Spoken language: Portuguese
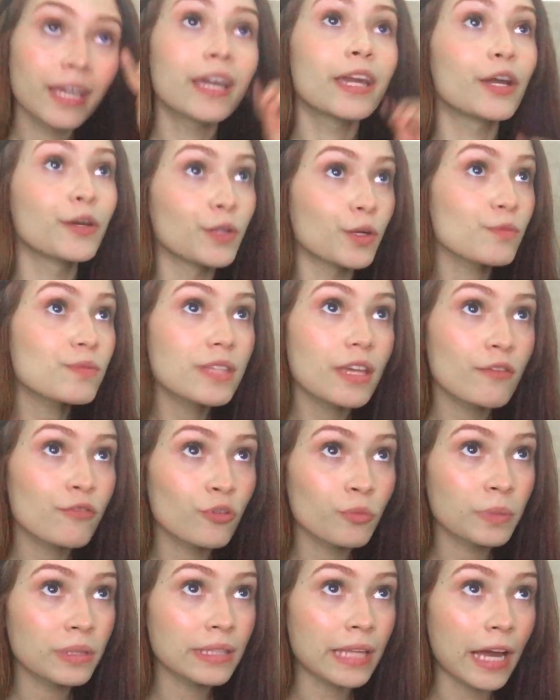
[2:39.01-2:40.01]
Eu não sei
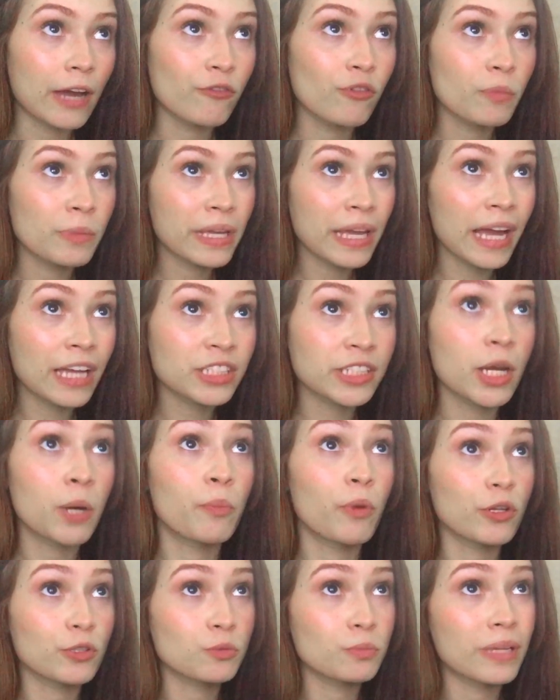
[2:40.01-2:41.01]
vomitar, eu vou me engasgar, eu
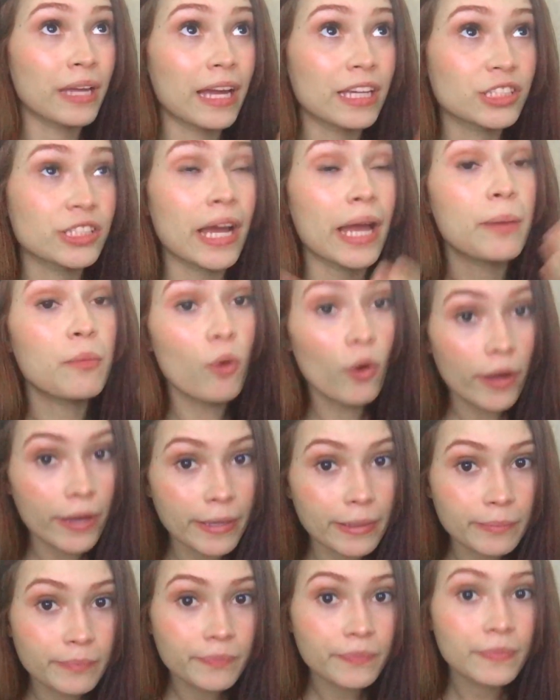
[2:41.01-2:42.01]
posso me engasgar e morrer.